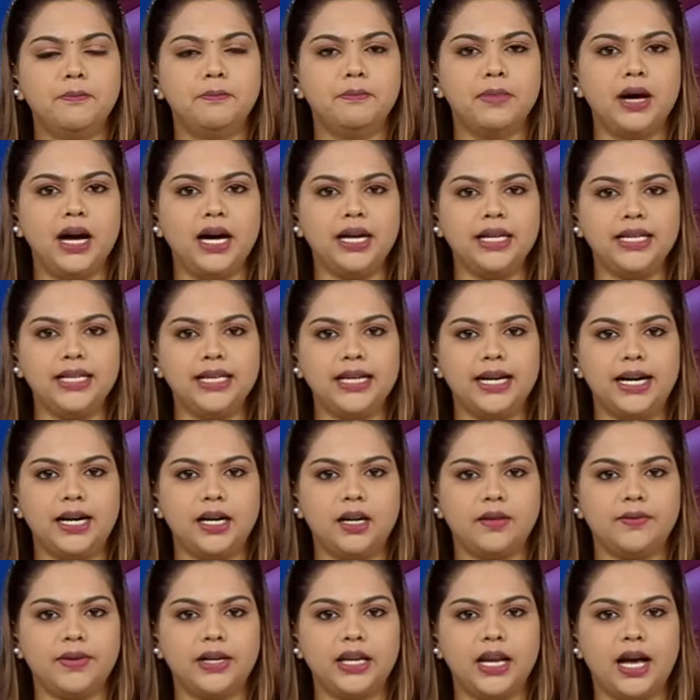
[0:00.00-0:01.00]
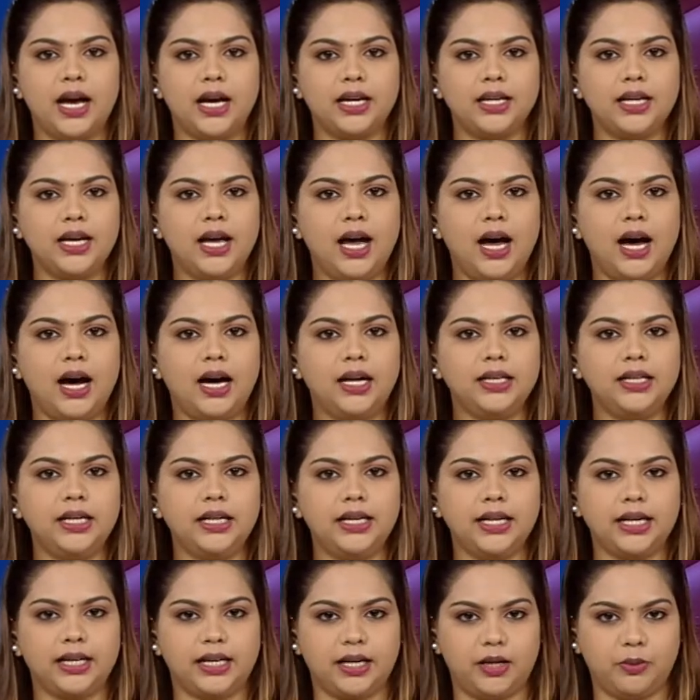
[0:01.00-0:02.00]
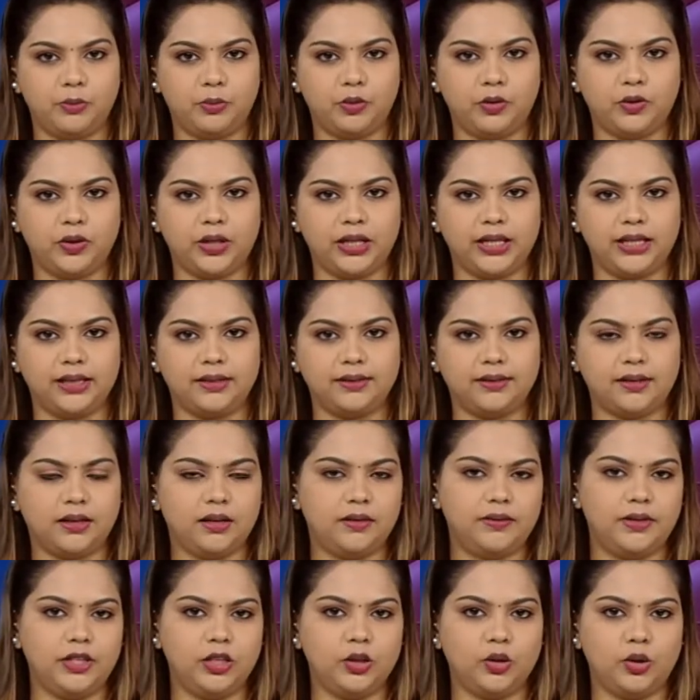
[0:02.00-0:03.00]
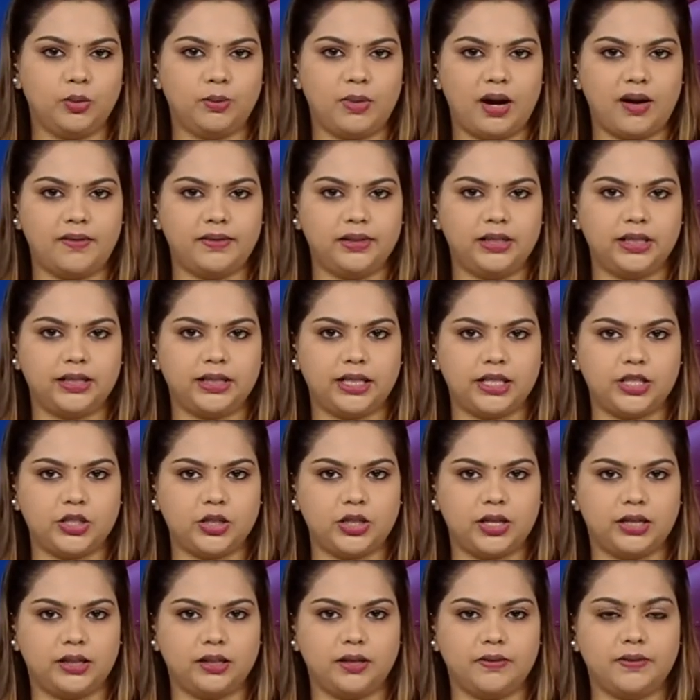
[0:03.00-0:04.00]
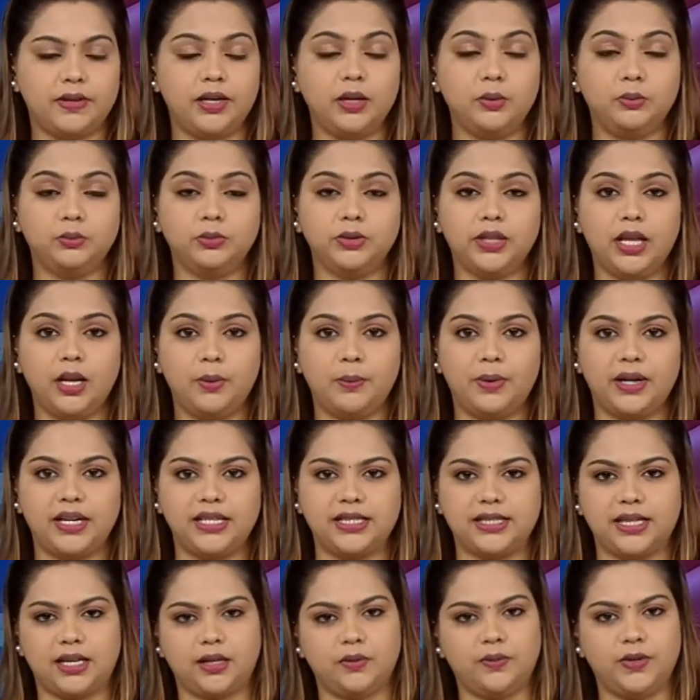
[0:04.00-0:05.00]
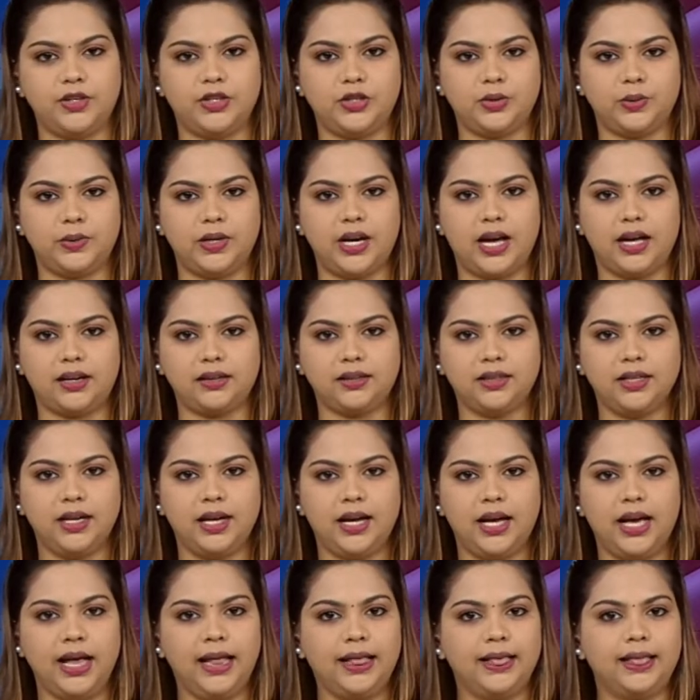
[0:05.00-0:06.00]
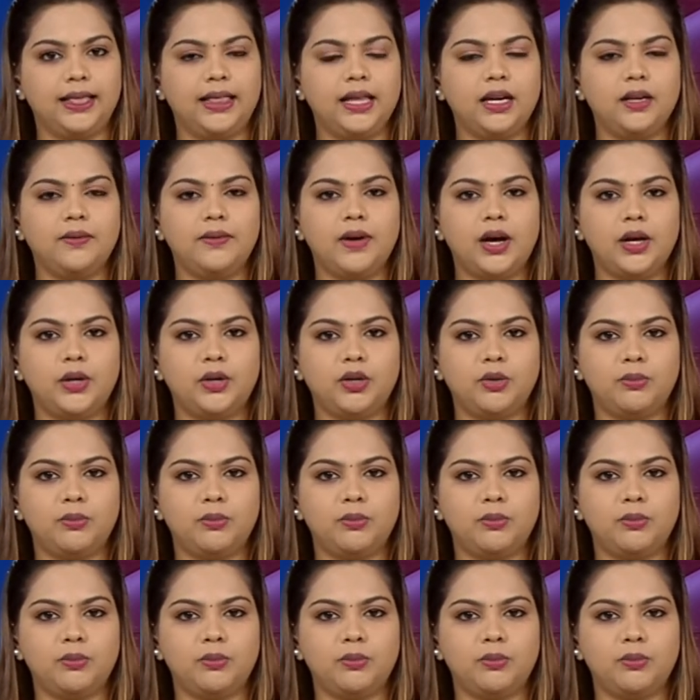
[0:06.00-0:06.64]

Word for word: மாநில அளவிலான ஆனழகன் போட்டியில் திருவள்ளூர் மாவட்டத்தைச் சேர்ந்தவர் முதல் பரிசை வென்றுள்ளார் திருவாரூர்